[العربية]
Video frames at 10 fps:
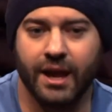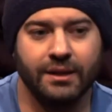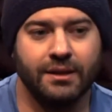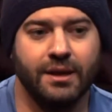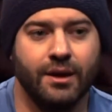اللي
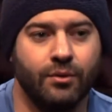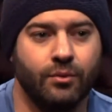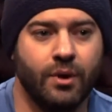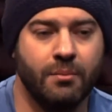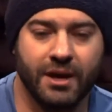عندنا
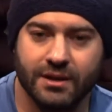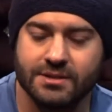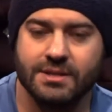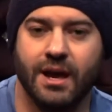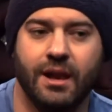واماكن
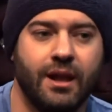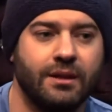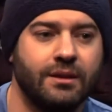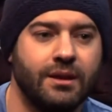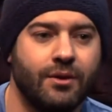السياحه اللي
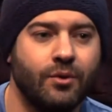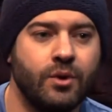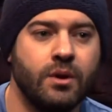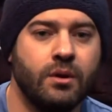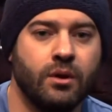عندنا
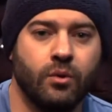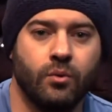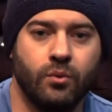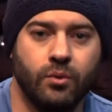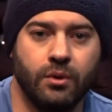
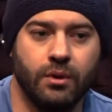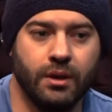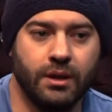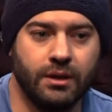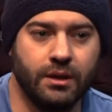
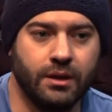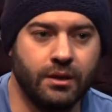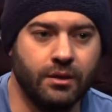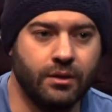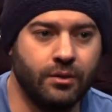
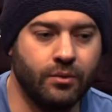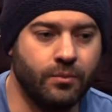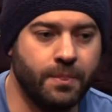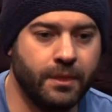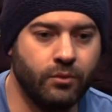
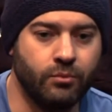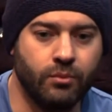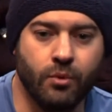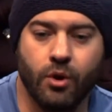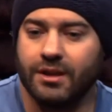
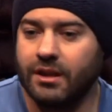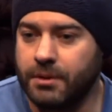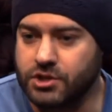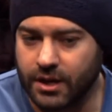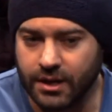والموارد
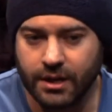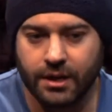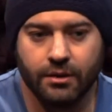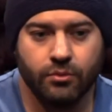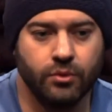
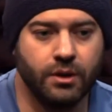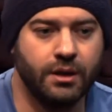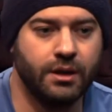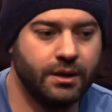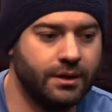البشريه
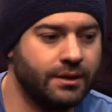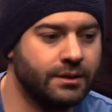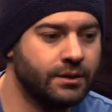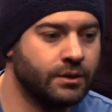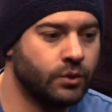
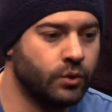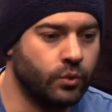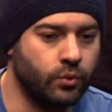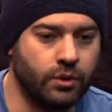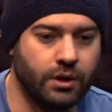
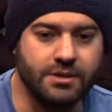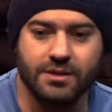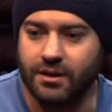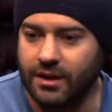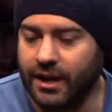
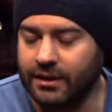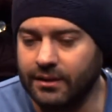والاثار اللي